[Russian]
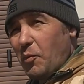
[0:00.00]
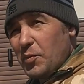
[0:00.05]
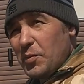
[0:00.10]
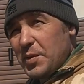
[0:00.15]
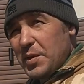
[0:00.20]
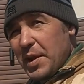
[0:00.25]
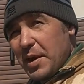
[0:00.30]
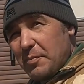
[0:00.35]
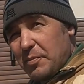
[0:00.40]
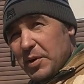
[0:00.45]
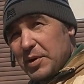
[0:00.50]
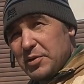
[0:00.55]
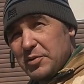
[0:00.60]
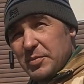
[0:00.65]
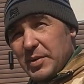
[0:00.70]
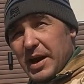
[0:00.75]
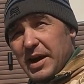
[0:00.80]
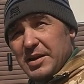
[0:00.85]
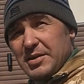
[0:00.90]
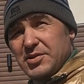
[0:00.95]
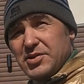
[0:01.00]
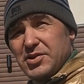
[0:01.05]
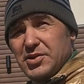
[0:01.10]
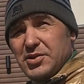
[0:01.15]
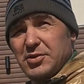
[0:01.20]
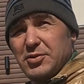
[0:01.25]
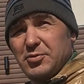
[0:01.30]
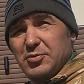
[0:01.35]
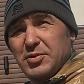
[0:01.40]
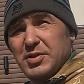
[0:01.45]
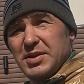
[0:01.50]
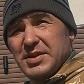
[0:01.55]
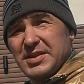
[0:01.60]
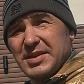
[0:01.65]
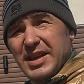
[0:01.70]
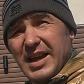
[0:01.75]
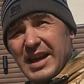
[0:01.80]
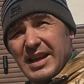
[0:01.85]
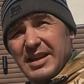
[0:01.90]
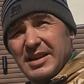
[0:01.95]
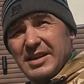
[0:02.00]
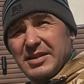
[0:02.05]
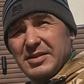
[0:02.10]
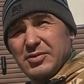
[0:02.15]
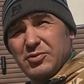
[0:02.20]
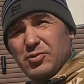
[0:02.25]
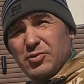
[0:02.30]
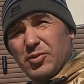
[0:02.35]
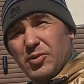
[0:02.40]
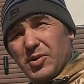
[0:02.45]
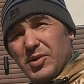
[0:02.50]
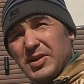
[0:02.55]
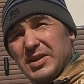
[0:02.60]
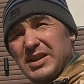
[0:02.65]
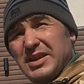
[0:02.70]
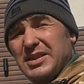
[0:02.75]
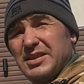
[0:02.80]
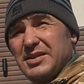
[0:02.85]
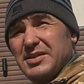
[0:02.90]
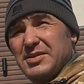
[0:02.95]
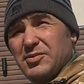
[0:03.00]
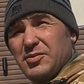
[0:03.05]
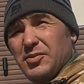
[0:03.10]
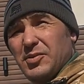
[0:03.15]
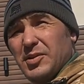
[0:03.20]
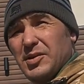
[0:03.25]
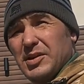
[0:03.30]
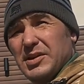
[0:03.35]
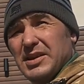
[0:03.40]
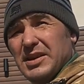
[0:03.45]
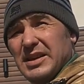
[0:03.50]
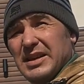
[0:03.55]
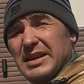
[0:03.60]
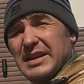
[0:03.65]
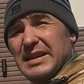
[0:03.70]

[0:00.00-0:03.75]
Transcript: непонимающие люди знали, стоит ли, не стоит.